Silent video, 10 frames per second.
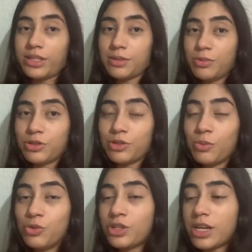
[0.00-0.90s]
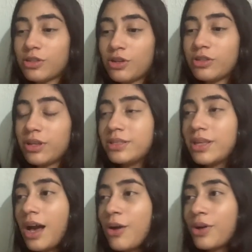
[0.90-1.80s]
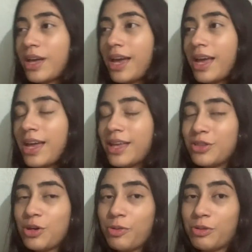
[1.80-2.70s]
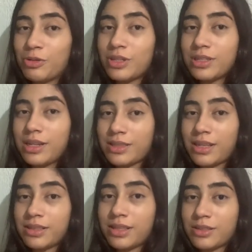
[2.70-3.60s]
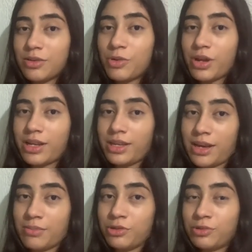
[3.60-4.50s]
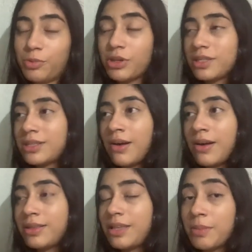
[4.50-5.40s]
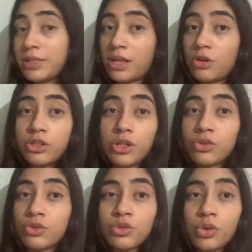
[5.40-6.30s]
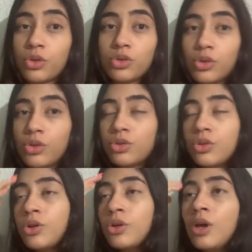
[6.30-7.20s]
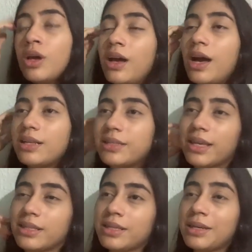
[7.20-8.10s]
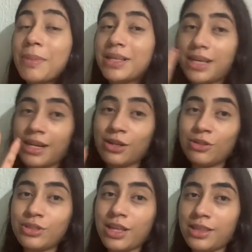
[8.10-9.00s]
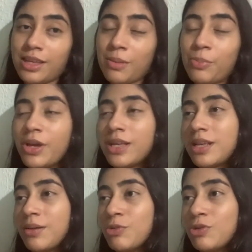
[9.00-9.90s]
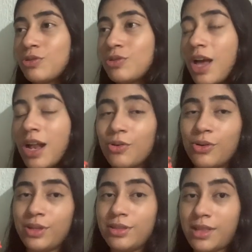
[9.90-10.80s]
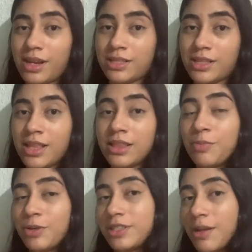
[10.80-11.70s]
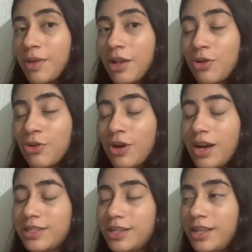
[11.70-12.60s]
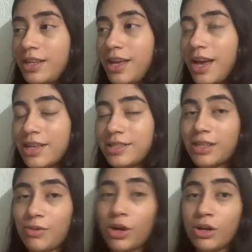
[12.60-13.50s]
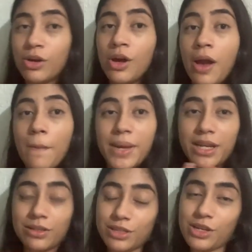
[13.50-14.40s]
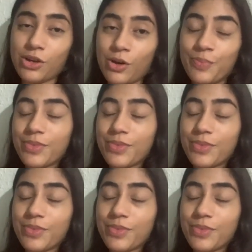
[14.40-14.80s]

hicimos muchas cosas, aunque no pudimos hacer tantas como queríamos porque estaba demasiado lleno todo, todo, todo. Así que si mañana nos da tiempo y hacemos algo interesante, pues también lo añadiré a este vlog. Pero si no,